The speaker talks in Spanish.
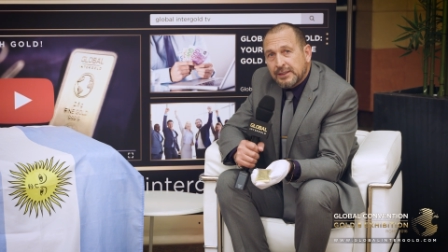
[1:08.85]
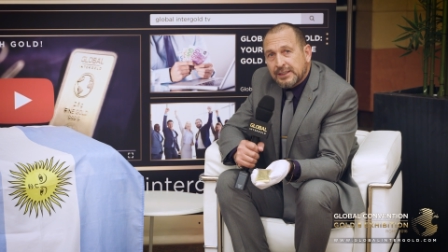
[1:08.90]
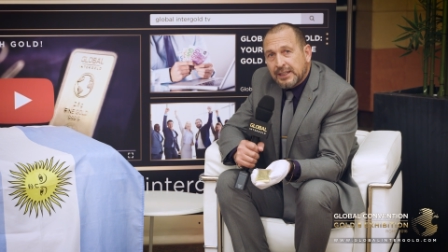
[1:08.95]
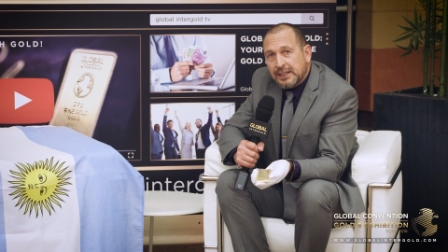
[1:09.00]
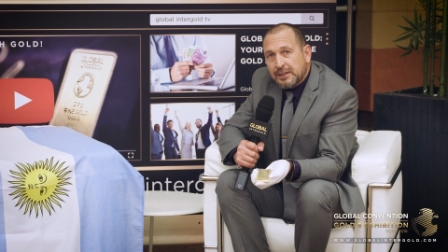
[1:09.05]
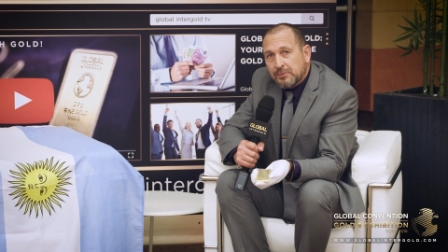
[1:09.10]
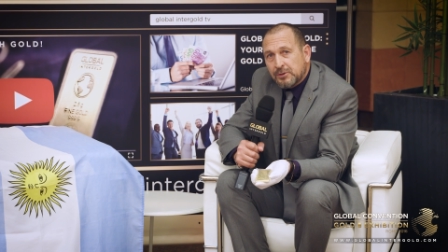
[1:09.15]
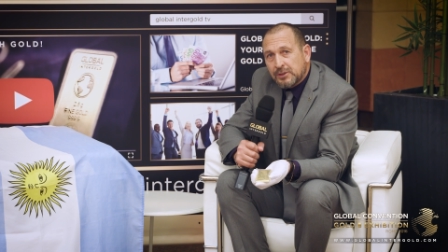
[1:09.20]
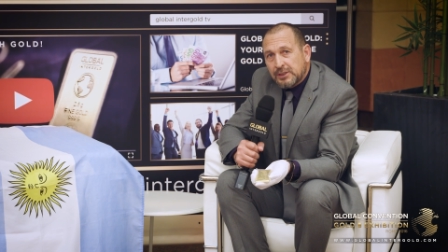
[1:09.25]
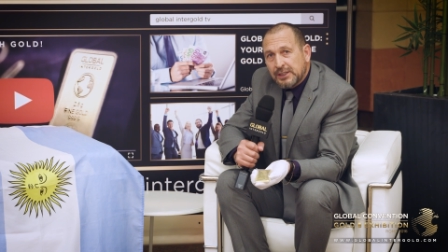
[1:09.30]

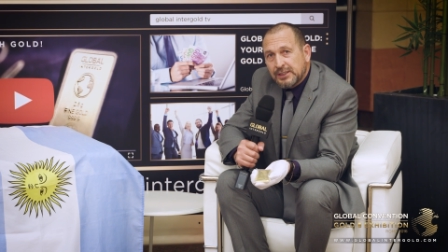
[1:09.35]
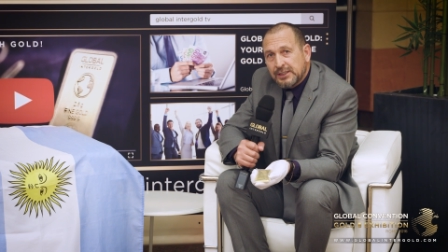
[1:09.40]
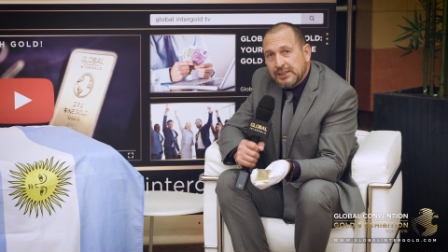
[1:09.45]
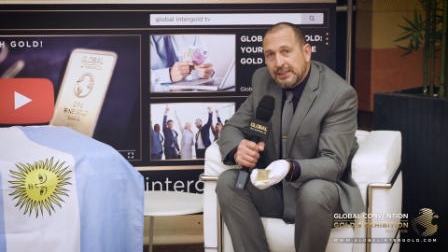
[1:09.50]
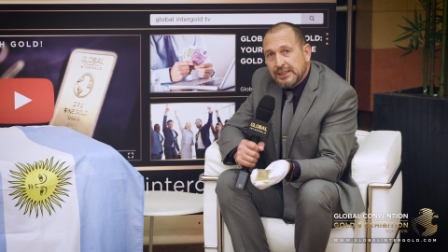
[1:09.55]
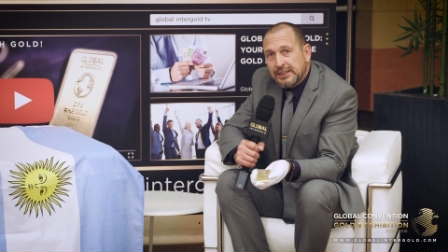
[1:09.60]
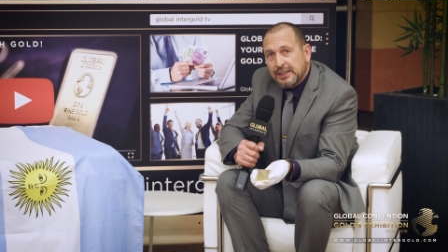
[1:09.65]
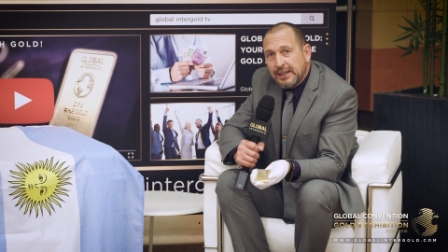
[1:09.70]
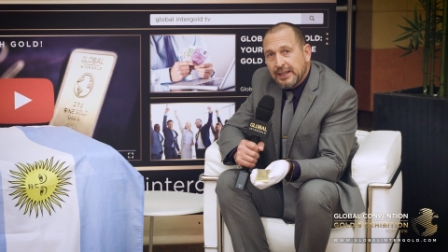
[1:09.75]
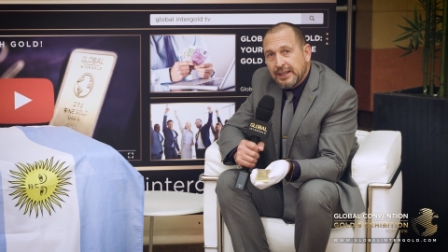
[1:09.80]
estaremos
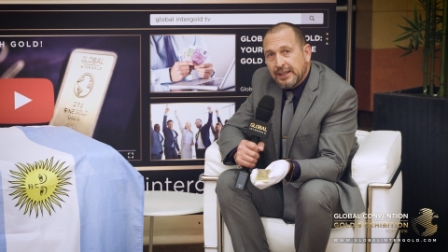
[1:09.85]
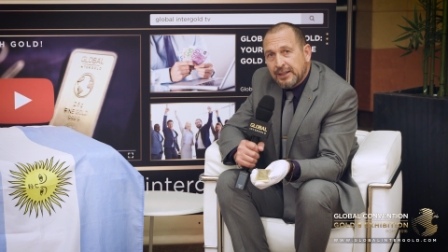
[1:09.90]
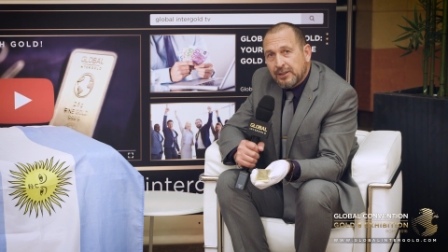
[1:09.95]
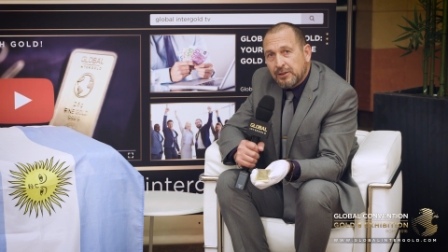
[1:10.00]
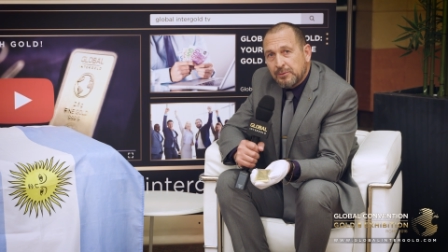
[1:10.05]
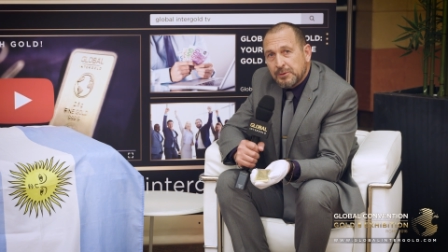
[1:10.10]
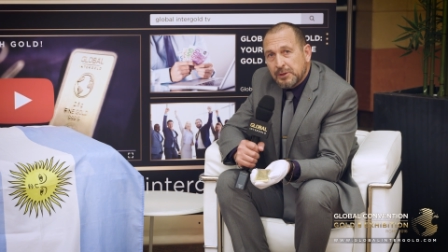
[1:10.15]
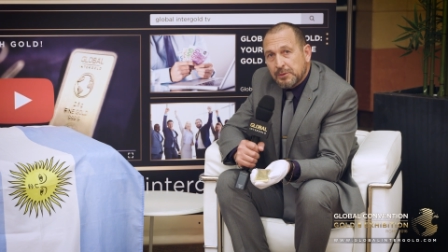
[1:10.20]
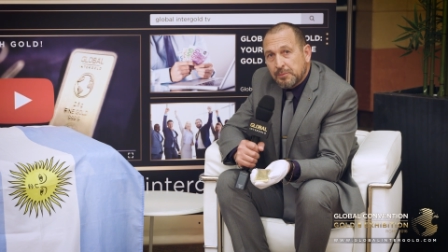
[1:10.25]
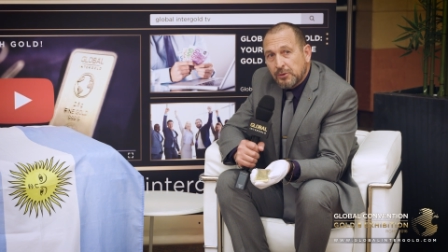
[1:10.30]
allí eh,
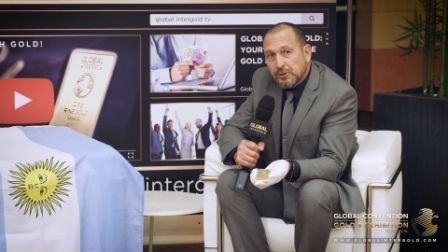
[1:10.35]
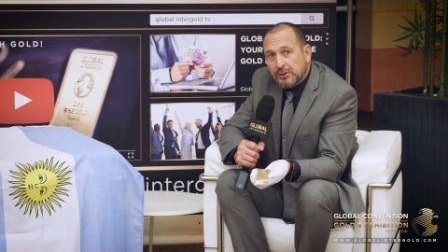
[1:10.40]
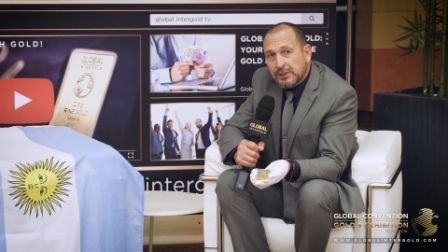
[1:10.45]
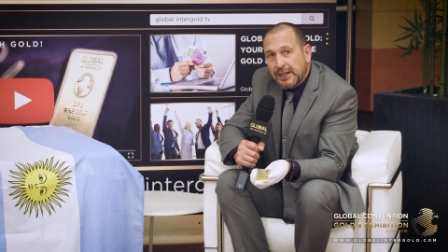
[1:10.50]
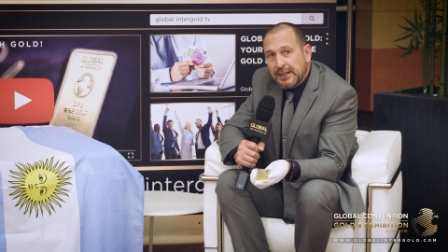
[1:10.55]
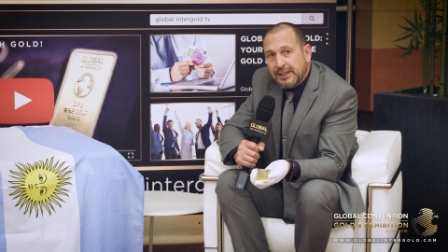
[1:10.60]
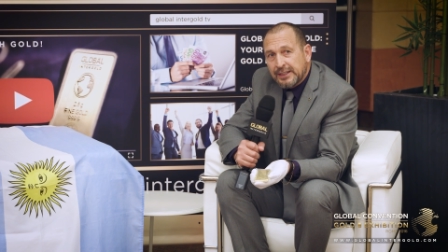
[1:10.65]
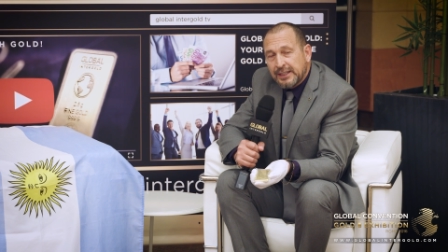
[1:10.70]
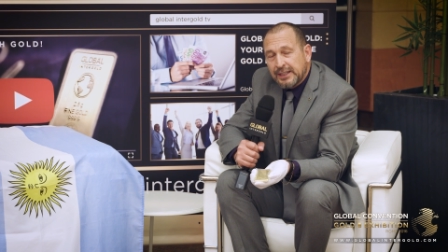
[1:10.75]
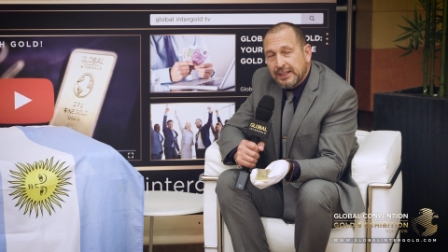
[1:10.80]
con mi
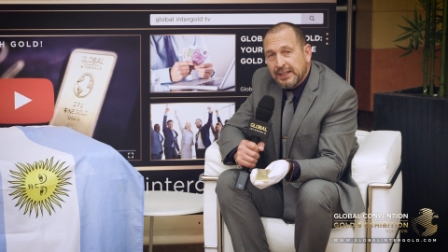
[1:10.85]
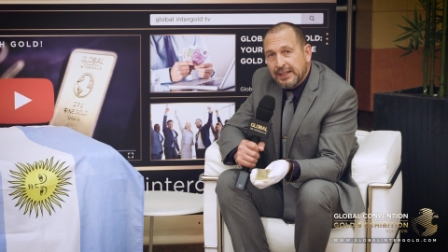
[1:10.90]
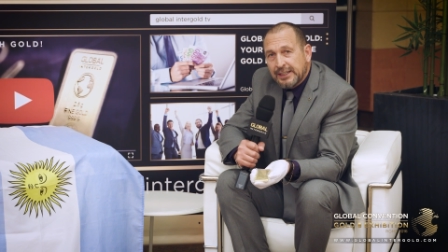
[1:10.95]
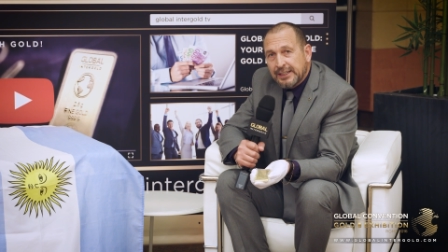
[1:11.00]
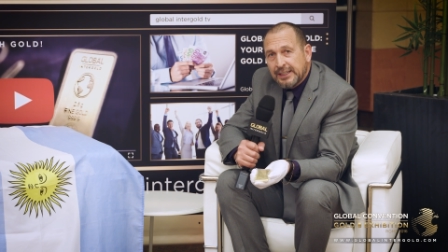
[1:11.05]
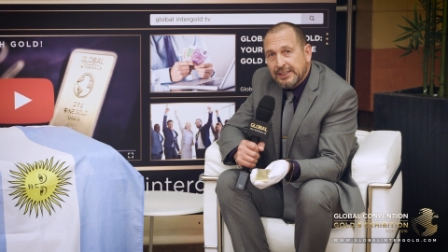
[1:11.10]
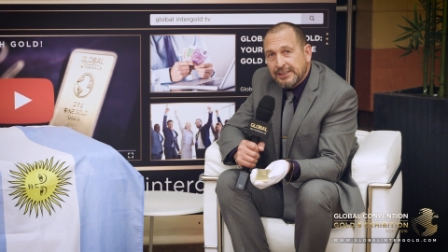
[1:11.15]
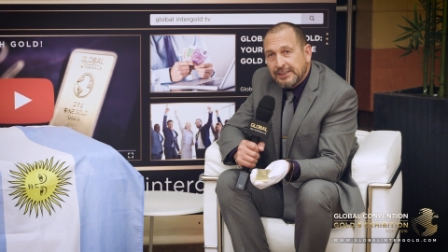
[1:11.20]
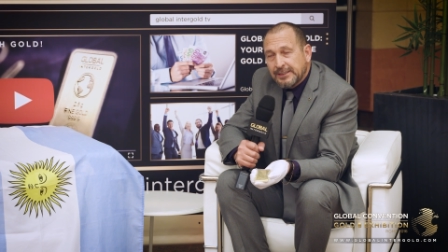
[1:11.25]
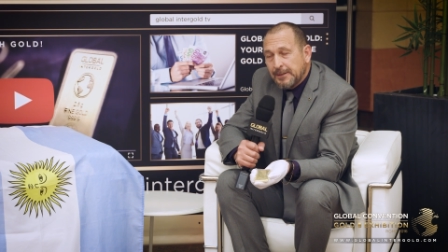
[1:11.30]
esposa Adriana
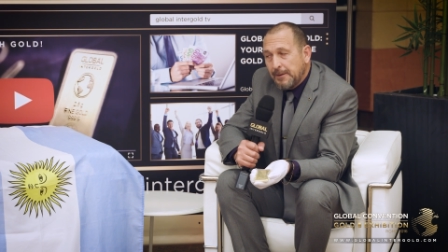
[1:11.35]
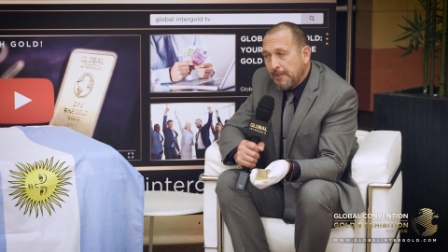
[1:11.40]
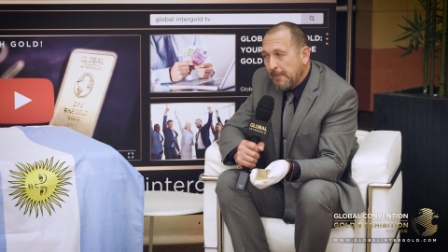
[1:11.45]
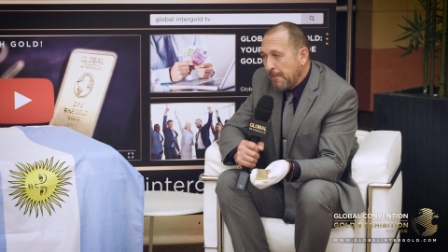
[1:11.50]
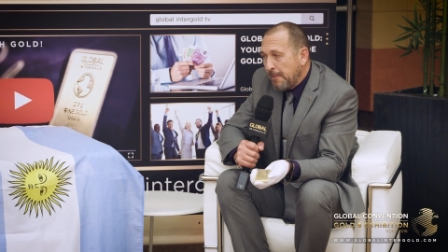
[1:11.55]
Arias,